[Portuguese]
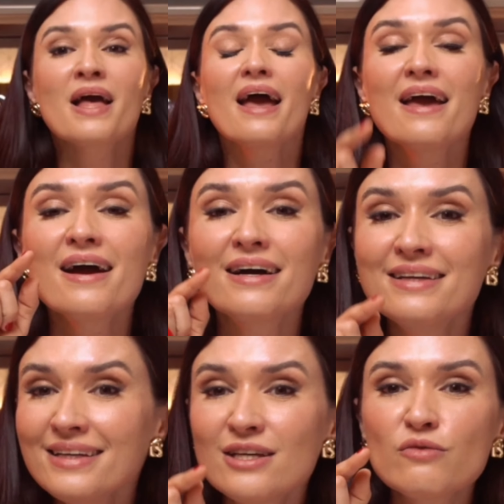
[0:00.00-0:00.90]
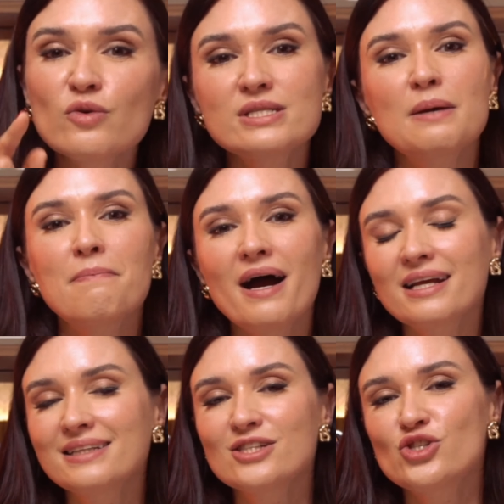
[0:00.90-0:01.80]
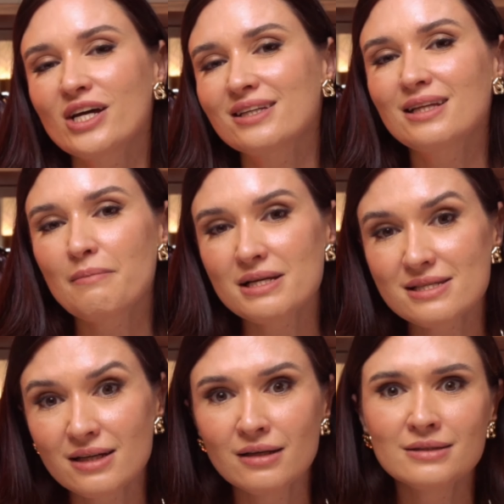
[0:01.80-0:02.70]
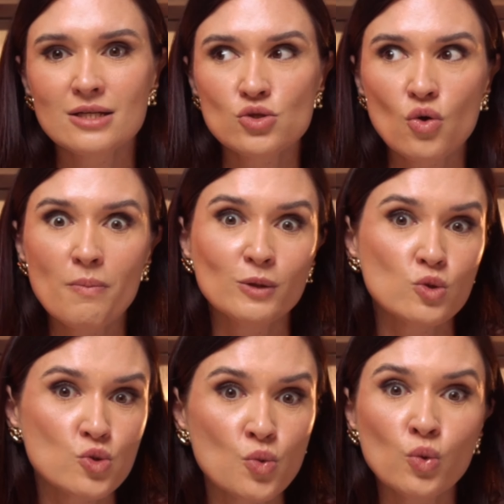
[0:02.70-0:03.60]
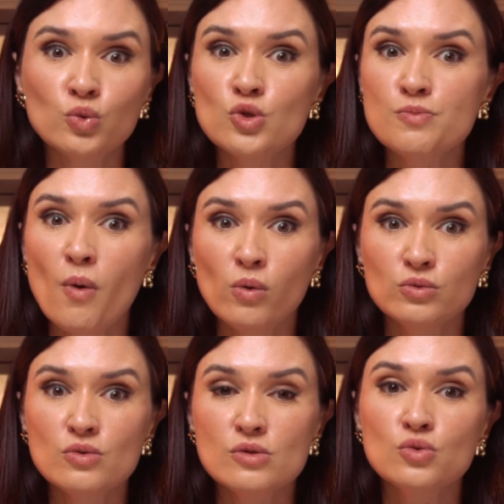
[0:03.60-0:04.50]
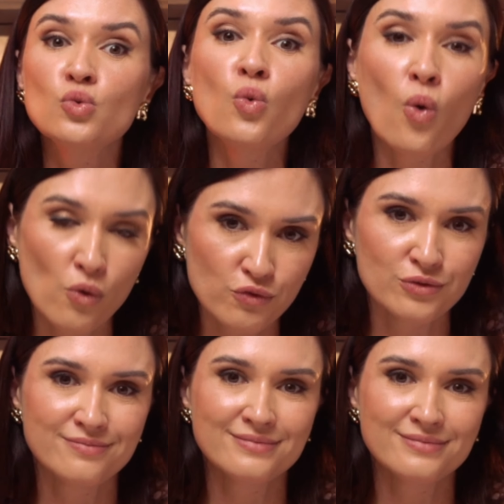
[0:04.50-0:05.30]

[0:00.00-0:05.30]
É aí que você para na dieta da maçã, da sopa, do suco, dos pontos do ovo.